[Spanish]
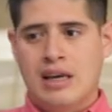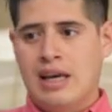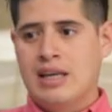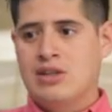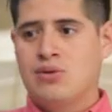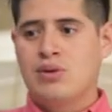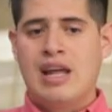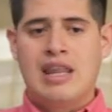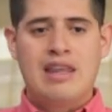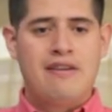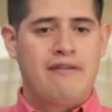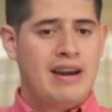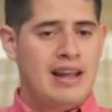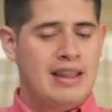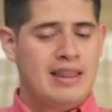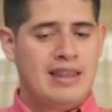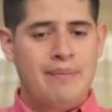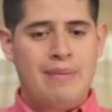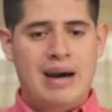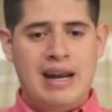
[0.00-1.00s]
Es una
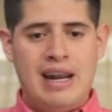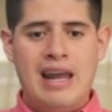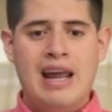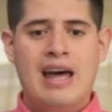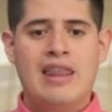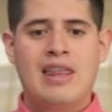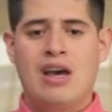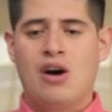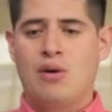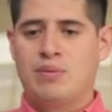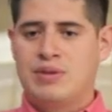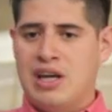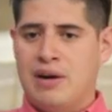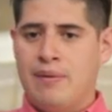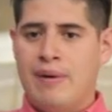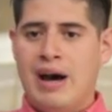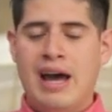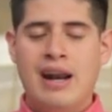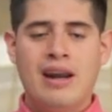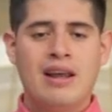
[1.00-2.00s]
diferente manera de
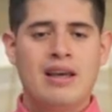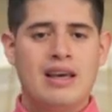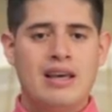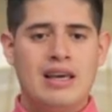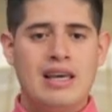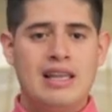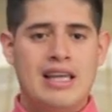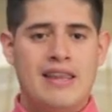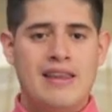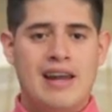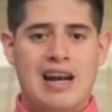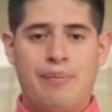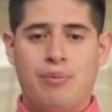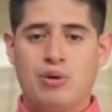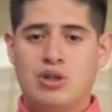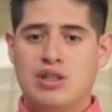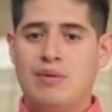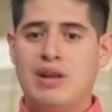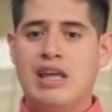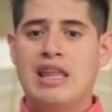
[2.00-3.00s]
observar y tener la
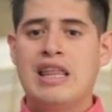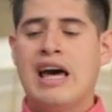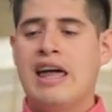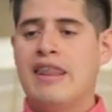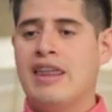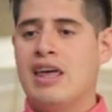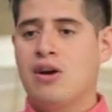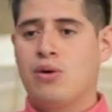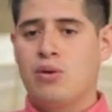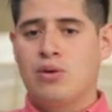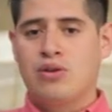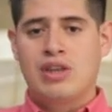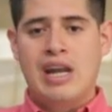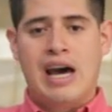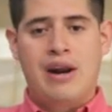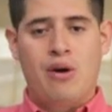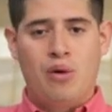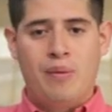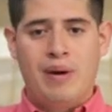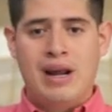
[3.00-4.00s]
posibilidad de
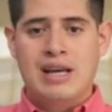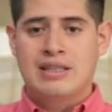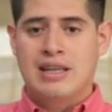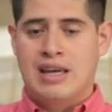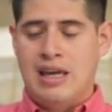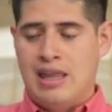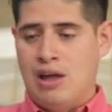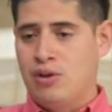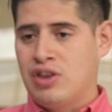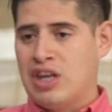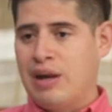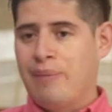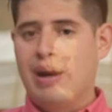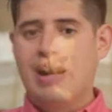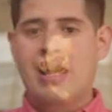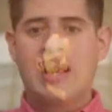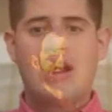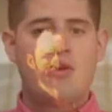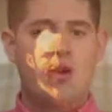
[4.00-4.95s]
encontrar obras que de otra manera